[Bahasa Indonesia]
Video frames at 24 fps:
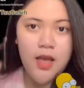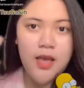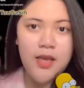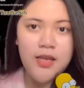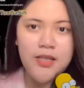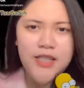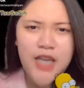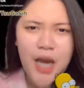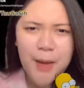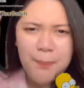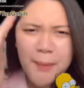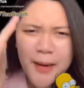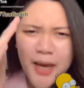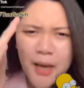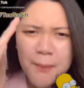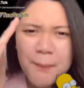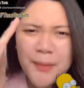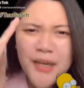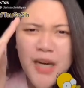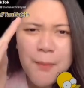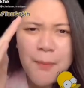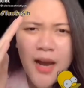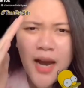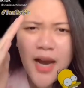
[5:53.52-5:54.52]
Siapa yang
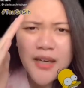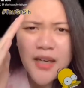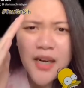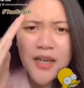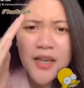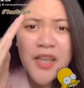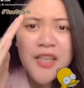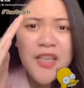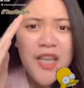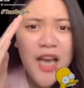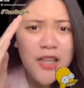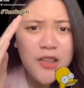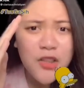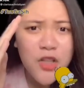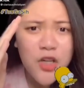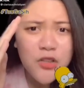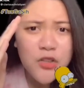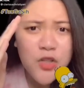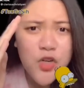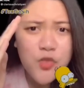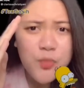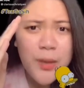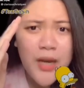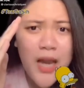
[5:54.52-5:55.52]
pernah makanannya jatuh
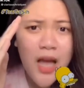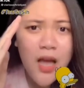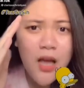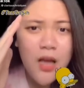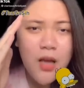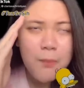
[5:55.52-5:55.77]
terus bilang,